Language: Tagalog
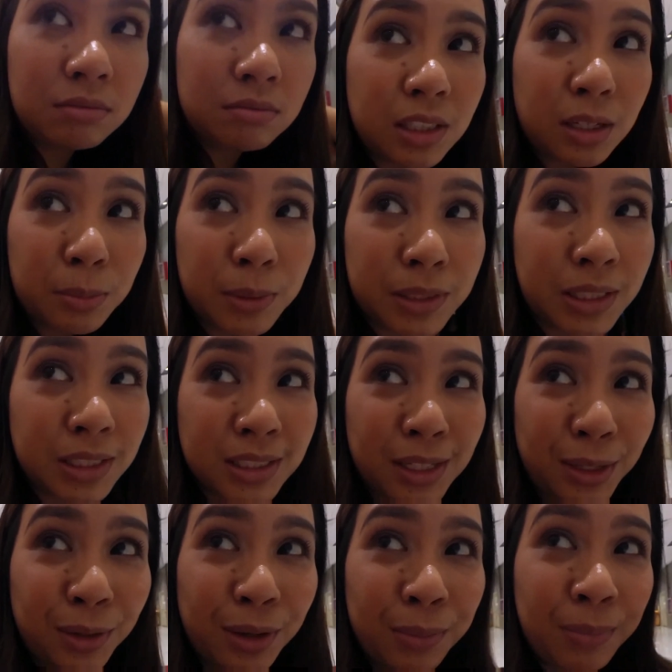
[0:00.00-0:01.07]
Cinema 6
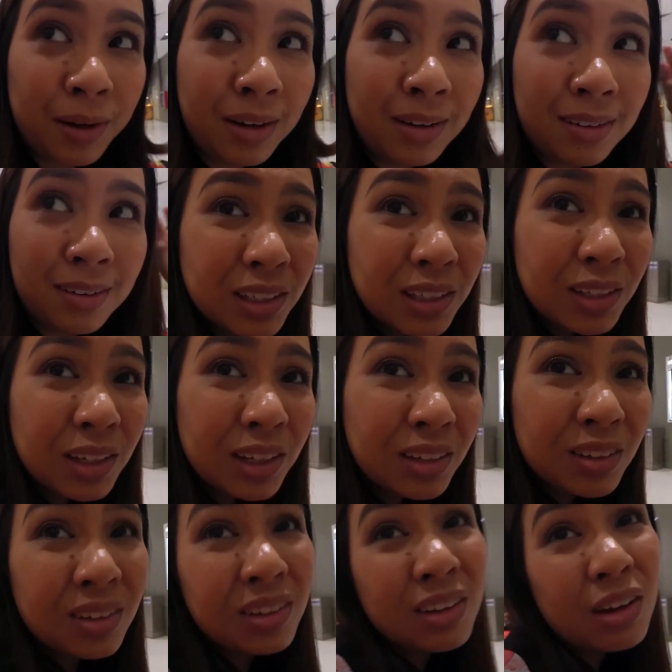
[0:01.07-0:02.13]
lang yung iba. Hindi na yan,
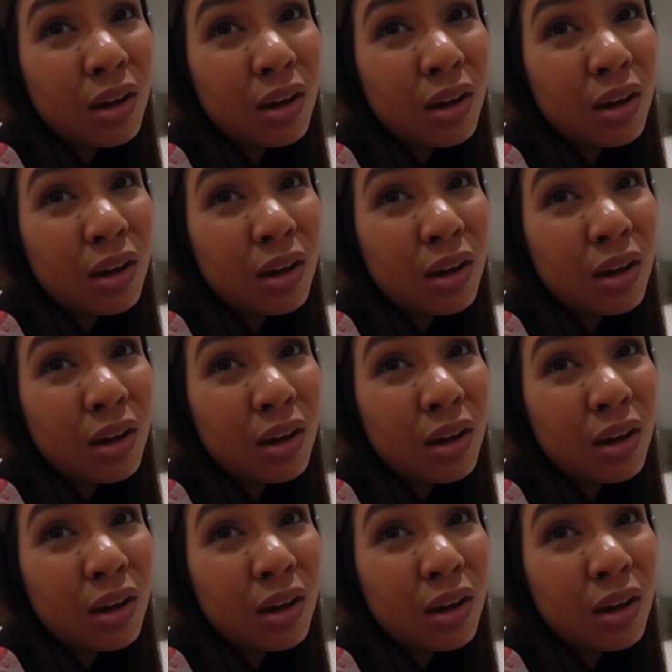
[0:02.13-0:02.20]
no? Ah?